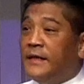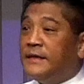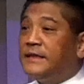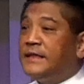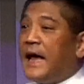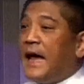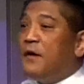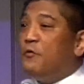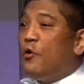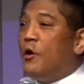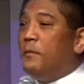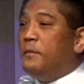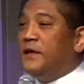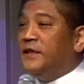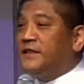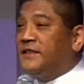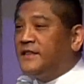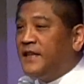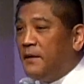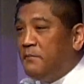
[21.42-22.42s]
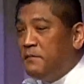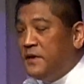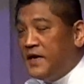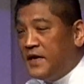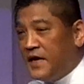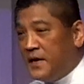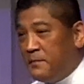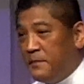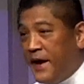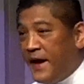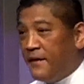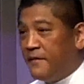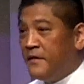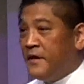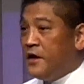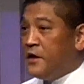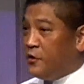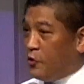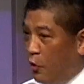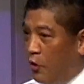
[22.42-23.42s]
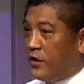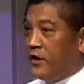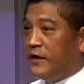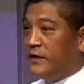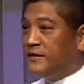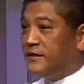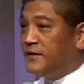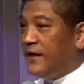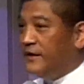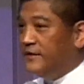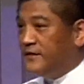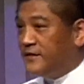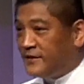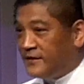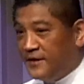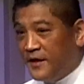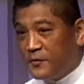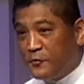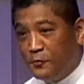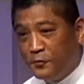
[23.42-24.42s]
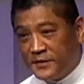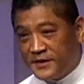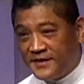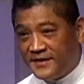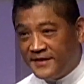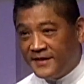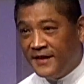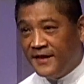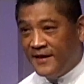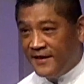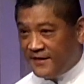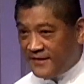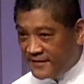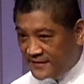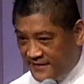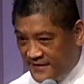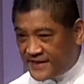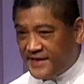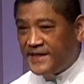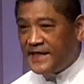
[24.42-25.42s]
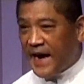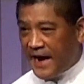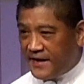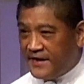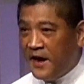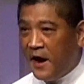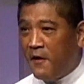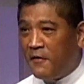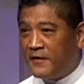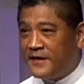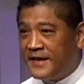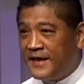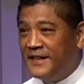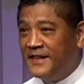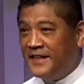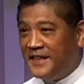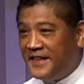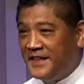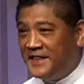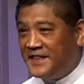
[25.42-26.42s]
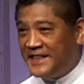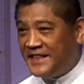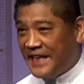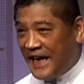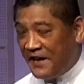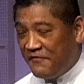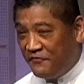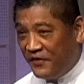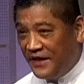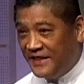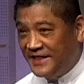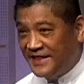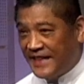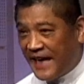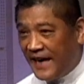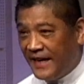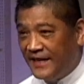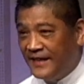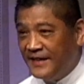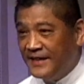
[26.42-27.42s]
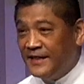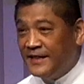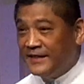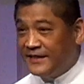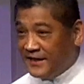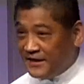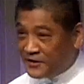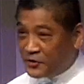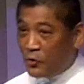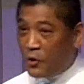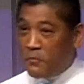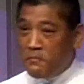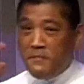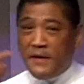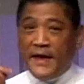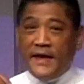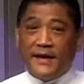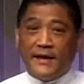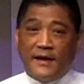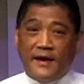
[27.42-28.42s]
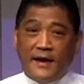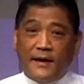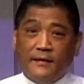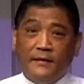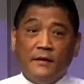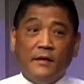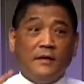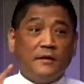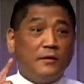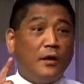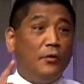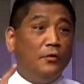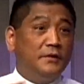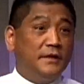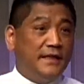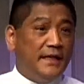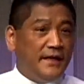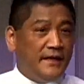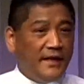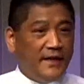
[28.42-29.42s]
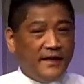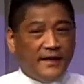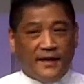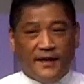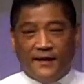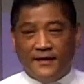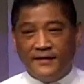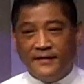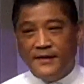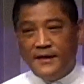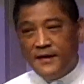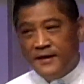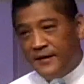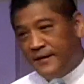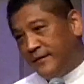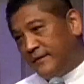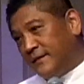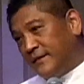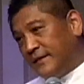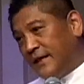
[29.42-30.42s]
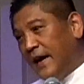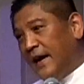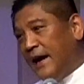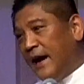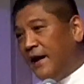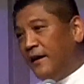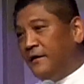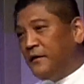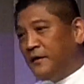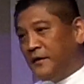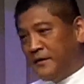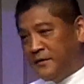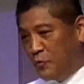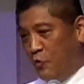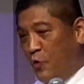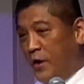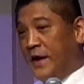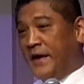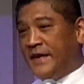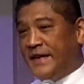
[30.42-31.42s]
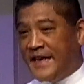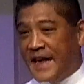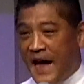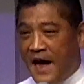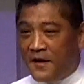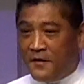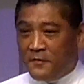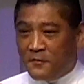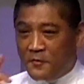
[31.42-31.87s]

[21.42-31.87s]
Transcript: 在我们的生命里面有一个真实的故事，想要跟你一起来分享。这是我们每一个人都经历的。当然，我也一样，